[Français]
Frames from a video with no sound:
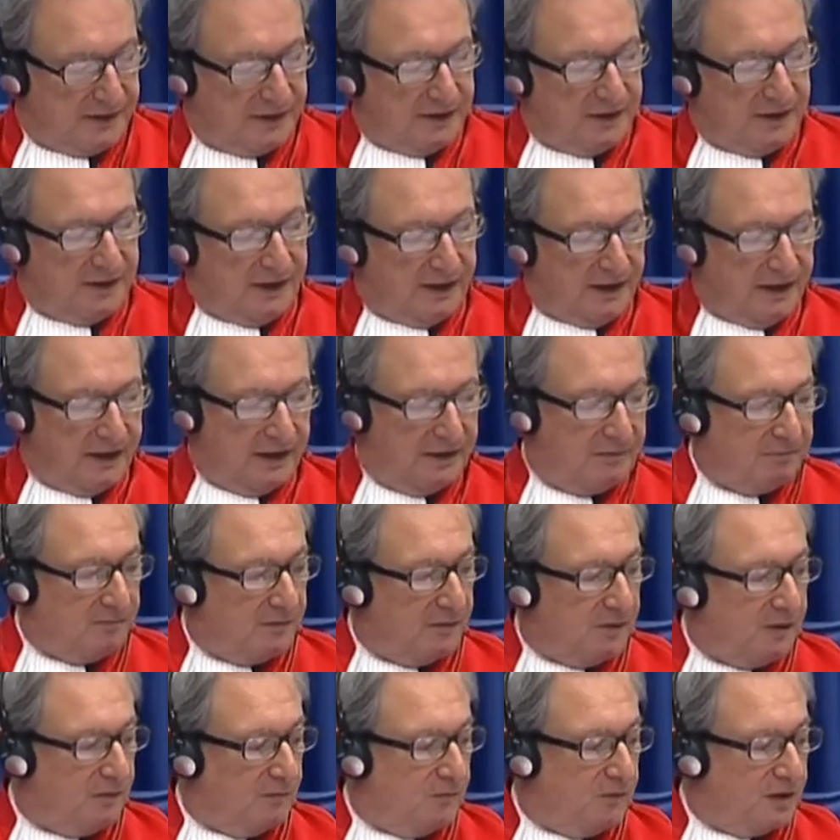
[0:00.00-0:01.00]
façons de
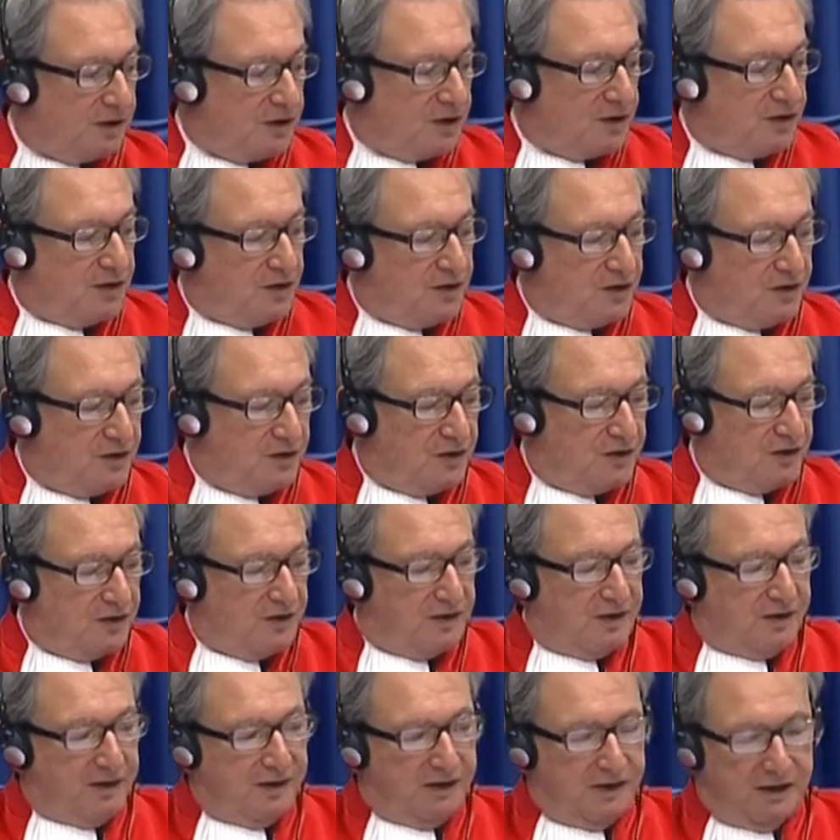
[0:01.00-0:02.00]
faire, c'est
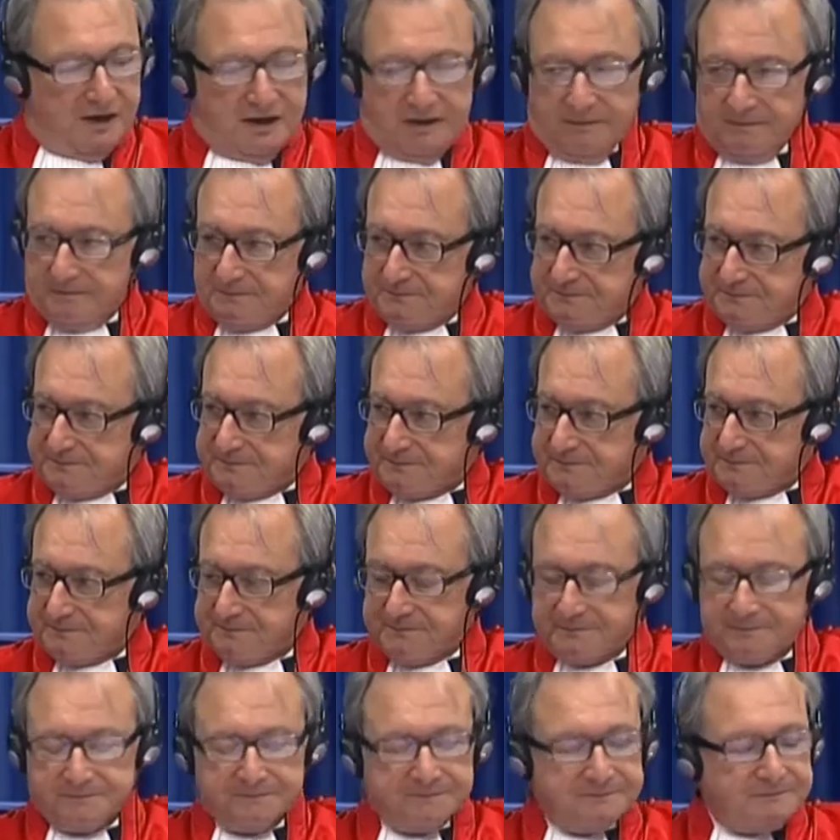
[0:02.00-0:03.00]
de vous donner
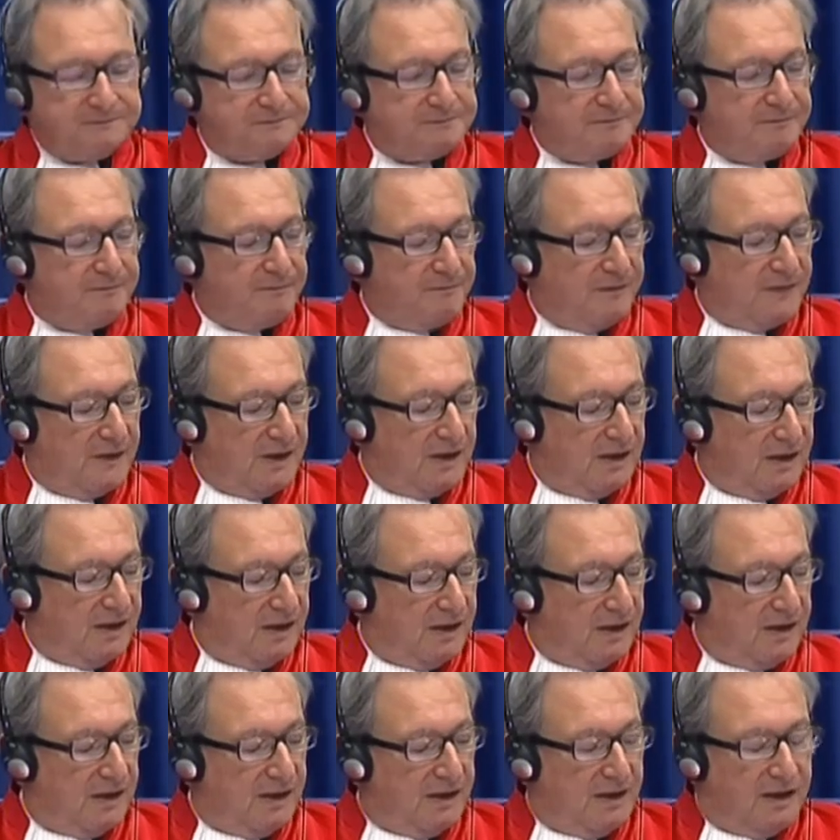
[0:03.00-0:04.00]
lecture de l'acte
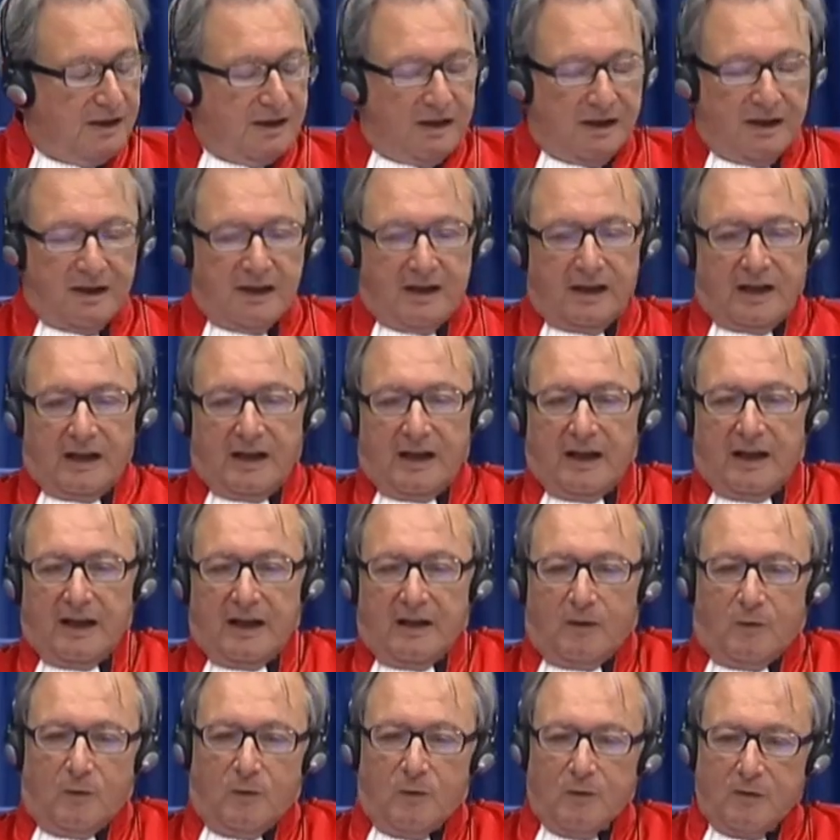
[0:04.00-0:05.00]
d'accusation tout
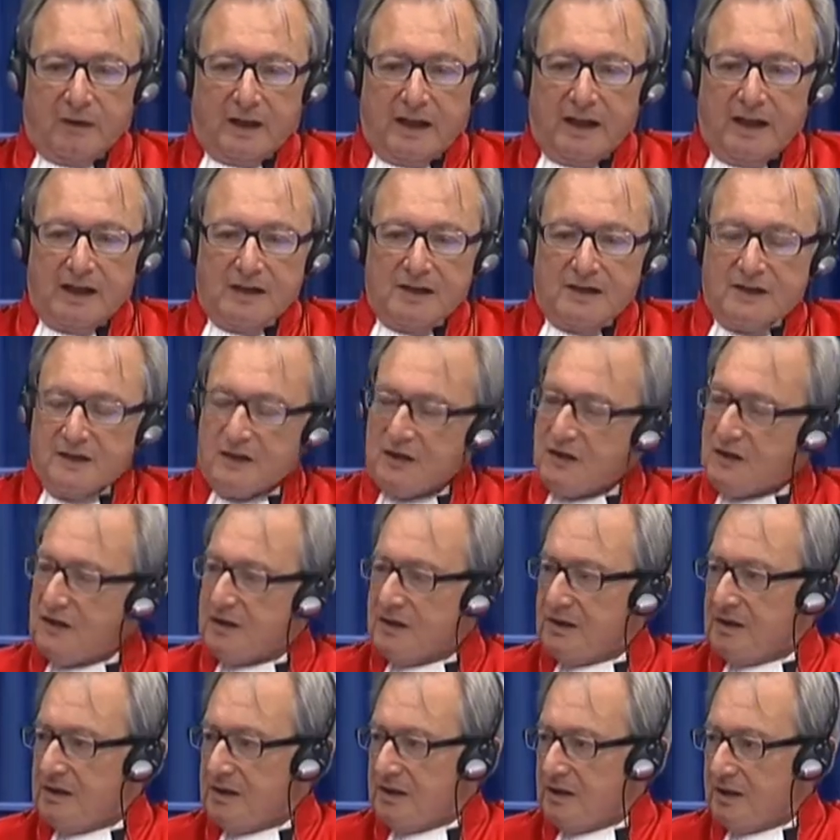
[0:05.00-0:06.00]
entier, par les bons
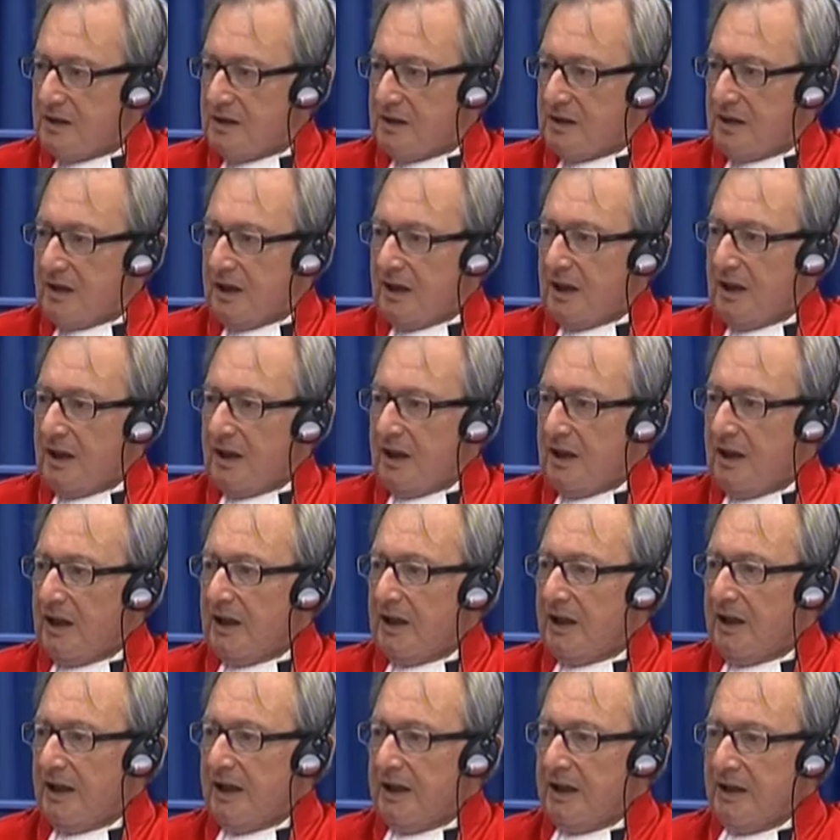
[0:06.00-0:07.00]
soins
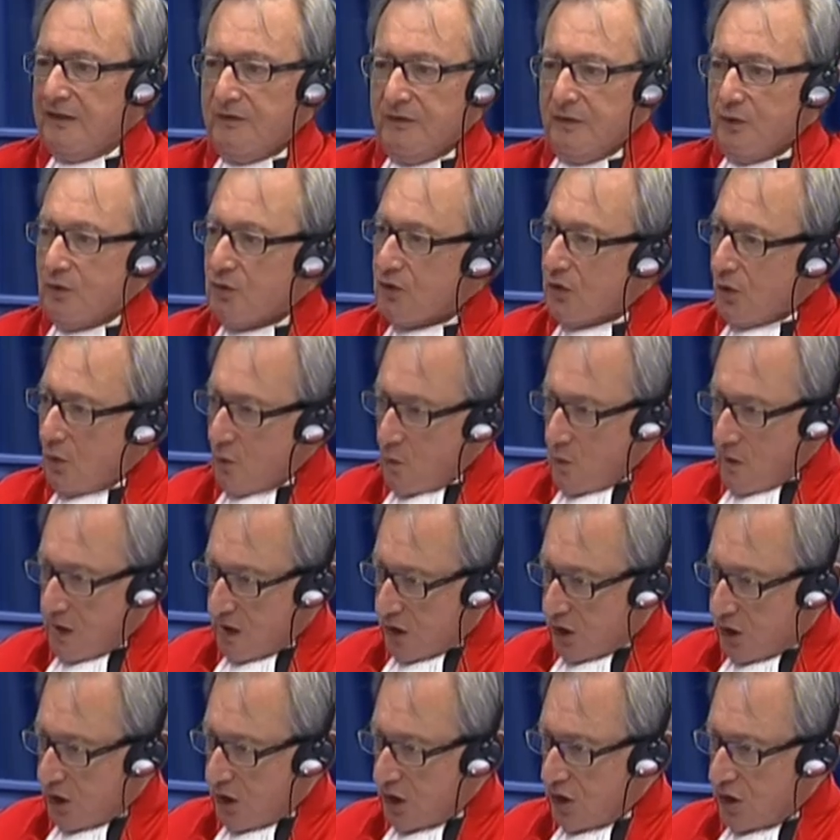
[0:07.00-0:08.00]
de monsieur le greffier
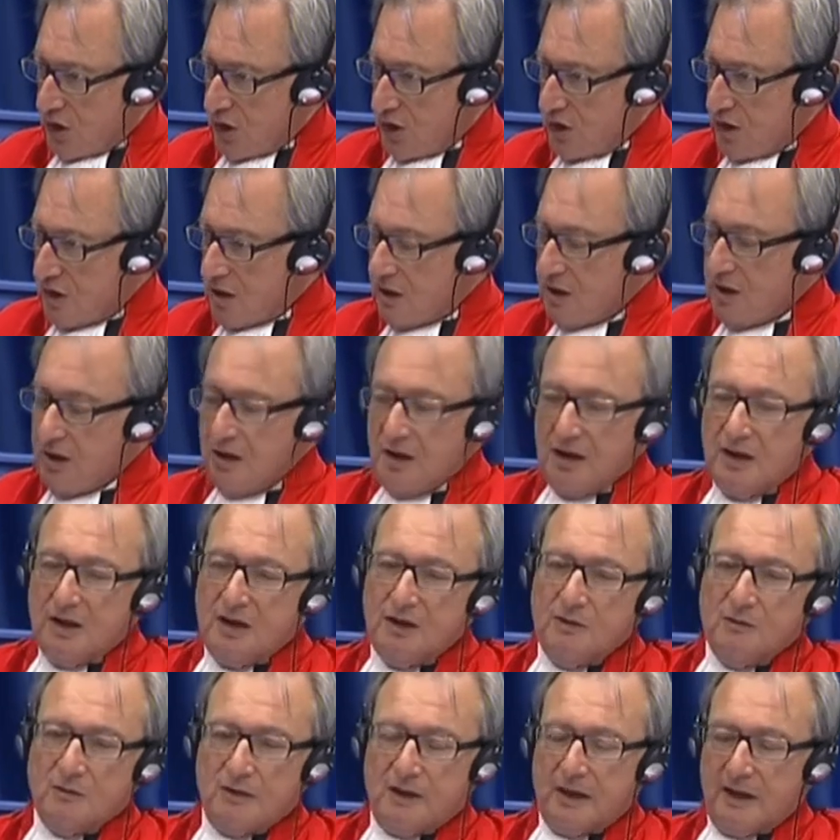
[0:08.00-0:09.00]
d'audience ou par
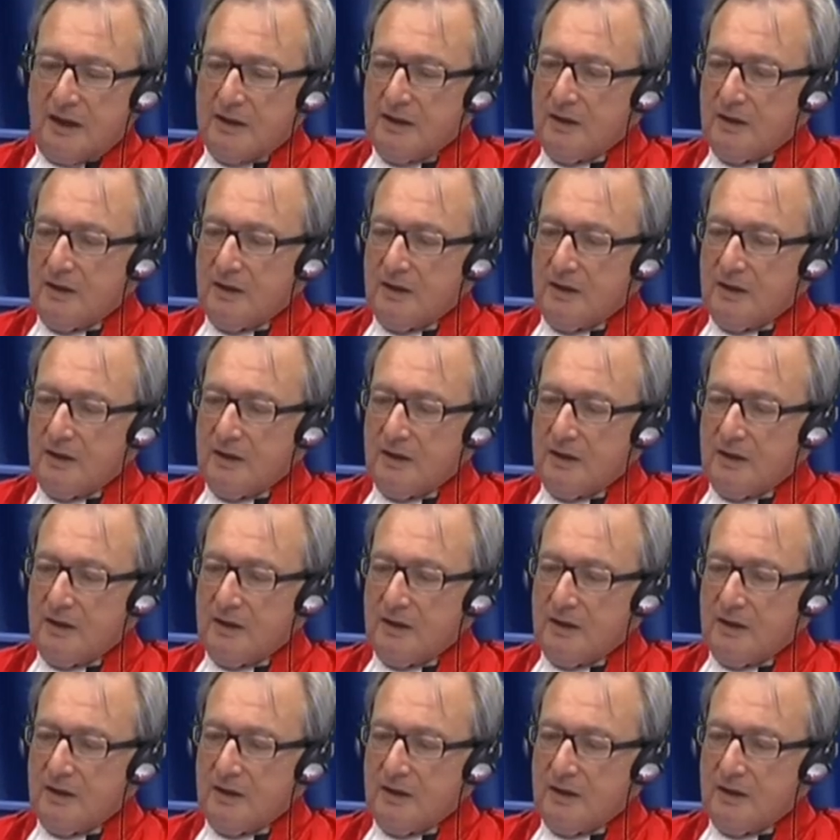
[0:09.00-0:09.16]
moi-même,